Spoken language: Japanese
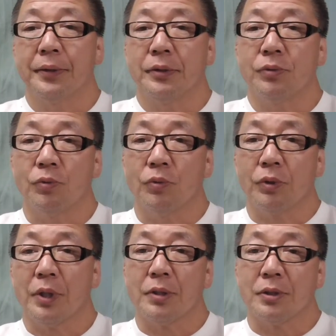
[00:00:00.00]
その
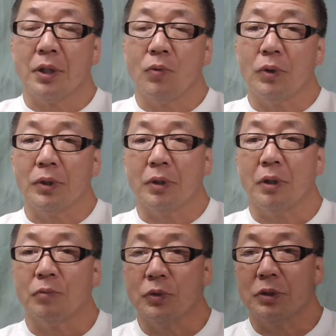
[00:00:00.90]
検査が終わってか
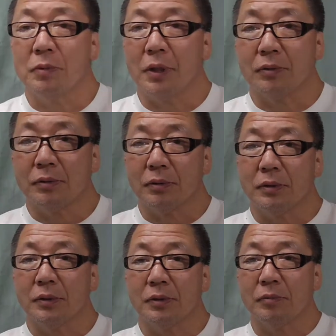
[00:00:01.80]
らもうしばらく
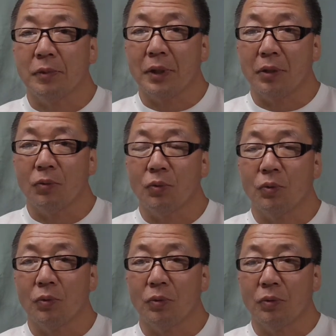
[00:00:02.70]
するまであ
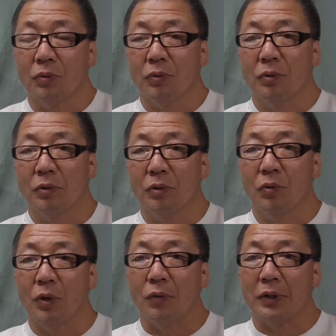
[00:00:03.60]
の
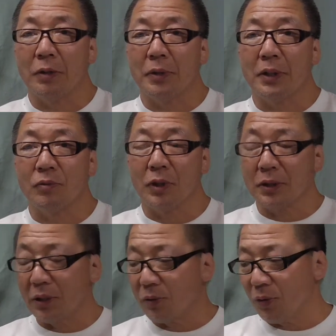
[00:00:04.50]
ご飯は食べんでくだ
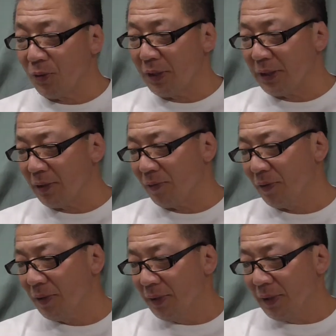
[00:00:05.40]
さいと言われたの
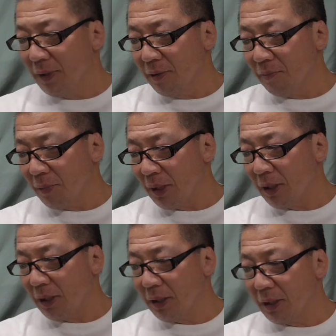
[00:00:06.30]

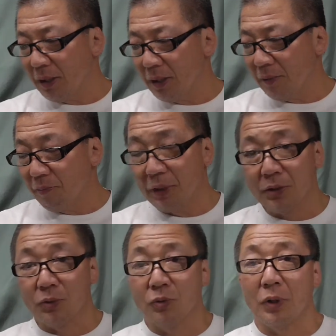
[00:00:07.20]
まあ
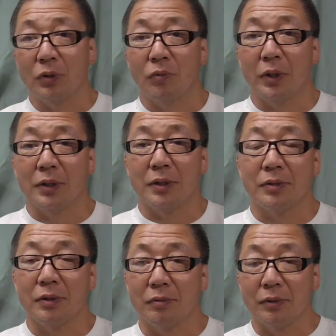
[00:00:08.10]
飯を食わんのはいいんで
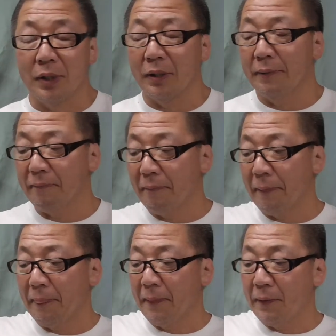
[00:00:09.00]
すけどね
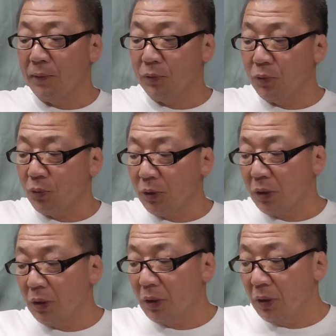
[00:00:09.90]
本当に
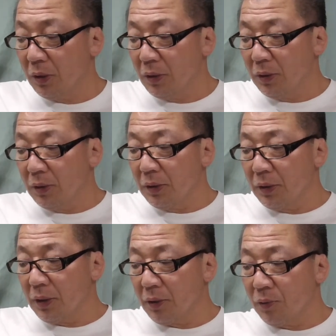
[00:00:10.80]

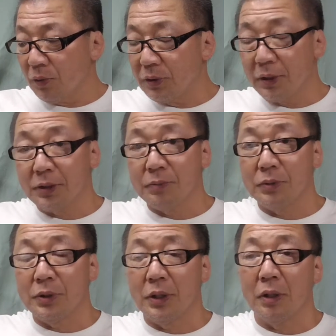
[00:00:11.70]
結構久し
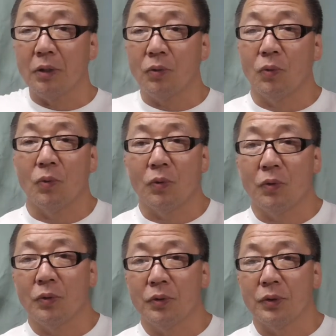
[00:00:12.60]
ぶりになんかこ
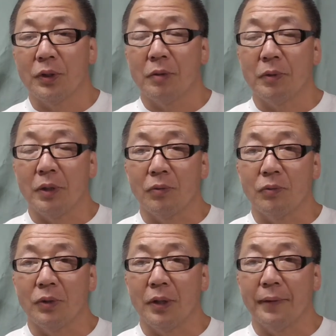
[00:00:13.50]
う胃カメラ
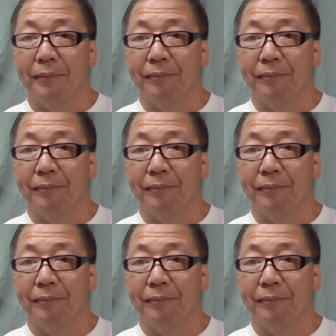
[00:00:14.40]
飲んで